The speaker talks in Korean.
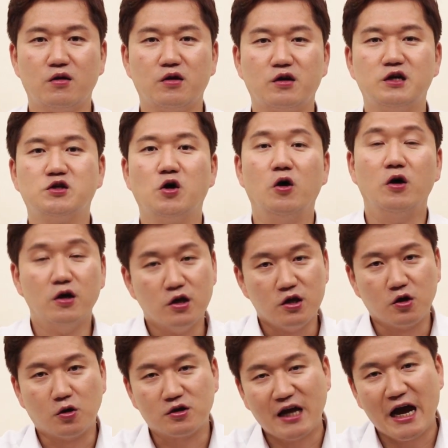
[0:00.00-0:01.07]
그래서
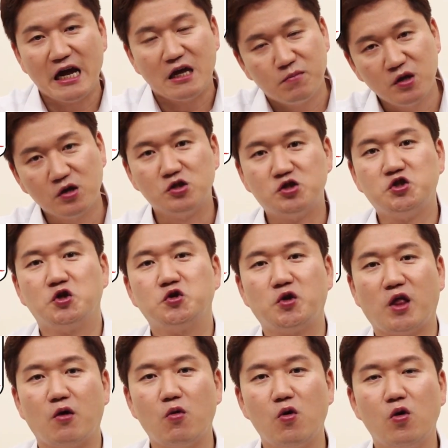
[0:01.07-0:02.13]
이걸 타이핑을 치셔도
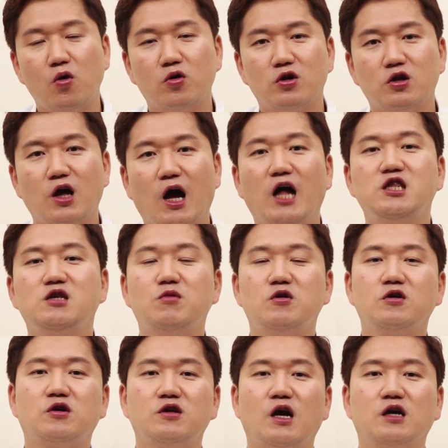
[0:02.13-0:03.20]
되고
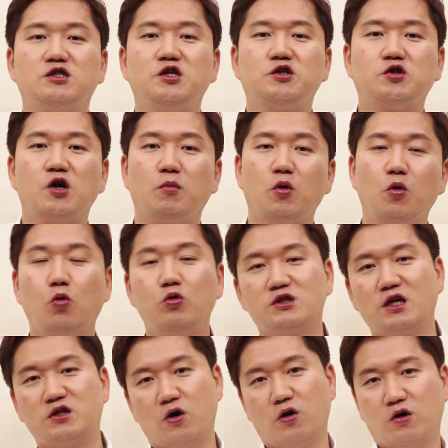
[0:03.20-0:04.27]
아니면은 그냥 직접
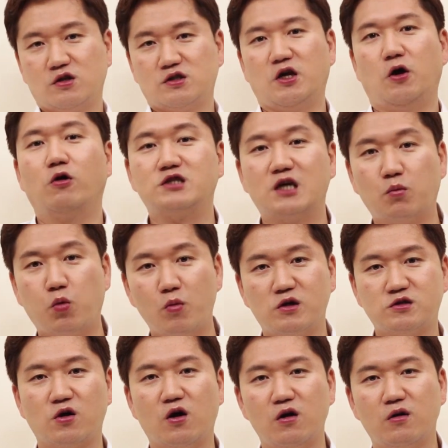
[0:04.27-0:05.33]
혼자서 제 영상
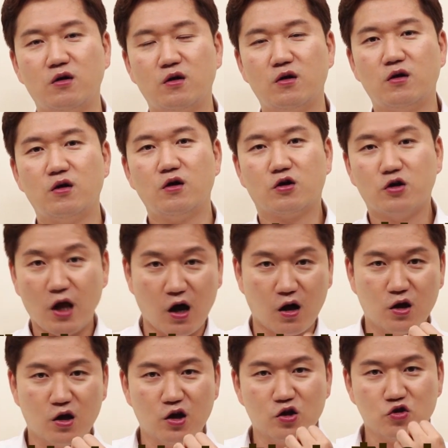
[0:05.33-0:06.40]
보면서
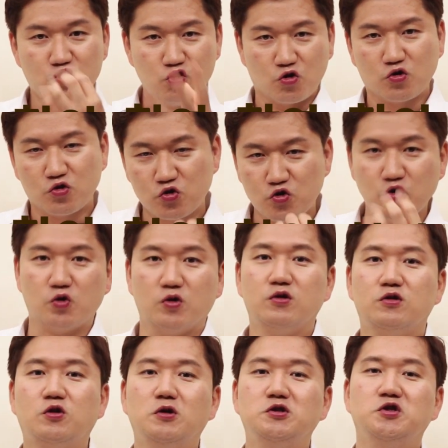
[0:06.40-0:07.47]
그냥
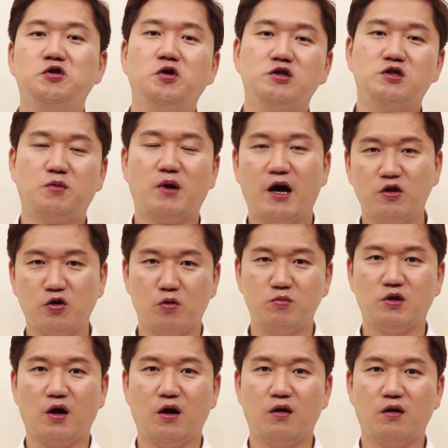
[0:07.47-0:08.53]
툭툭 던지는 연습을 하는
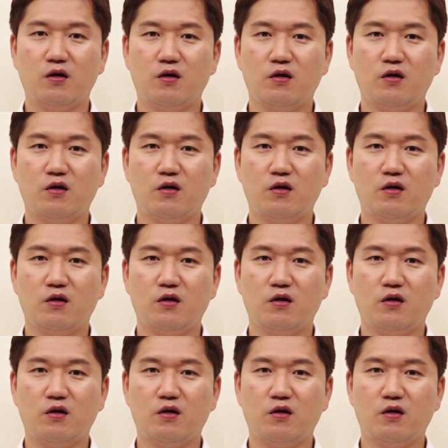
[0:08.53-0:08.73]
겁니다.